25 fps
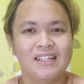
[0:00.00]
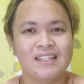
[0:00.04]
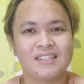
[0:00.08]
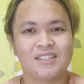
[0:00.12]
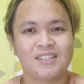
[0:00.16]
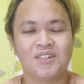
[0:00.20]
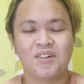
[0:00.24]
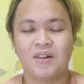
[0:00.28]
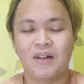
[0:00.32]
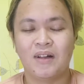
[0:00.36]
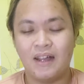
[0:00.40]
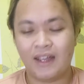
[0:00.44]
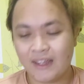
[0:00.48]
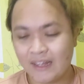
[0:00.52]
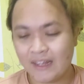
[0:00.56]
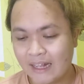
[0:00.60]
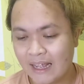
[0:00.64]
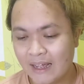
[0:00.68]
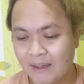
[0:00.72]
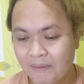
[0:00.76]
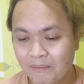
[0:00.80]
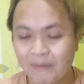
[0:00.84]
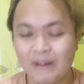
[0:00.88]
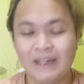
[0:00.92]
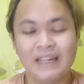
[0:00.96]
So, ayun
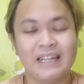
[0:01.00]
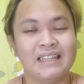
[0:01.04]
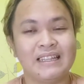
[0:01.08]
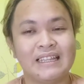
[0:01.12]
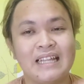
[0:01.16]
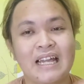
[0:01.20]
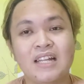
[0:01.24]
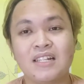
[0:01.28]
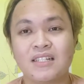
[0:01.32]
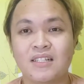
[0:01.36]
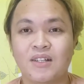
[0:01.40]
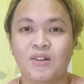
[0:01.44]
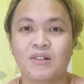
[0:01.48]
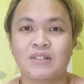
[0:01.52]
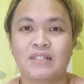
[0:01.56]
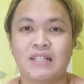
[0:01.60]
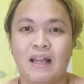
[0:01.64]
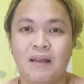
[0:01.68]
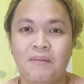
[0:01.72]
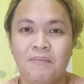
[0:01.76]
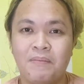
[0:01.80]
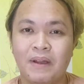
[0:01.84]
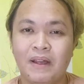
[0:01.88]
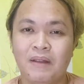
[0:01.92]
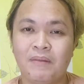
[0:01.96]
nga, balik tayo sa
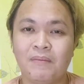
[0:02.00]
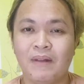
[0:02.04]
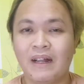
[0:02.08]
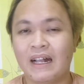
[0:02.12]
usapan.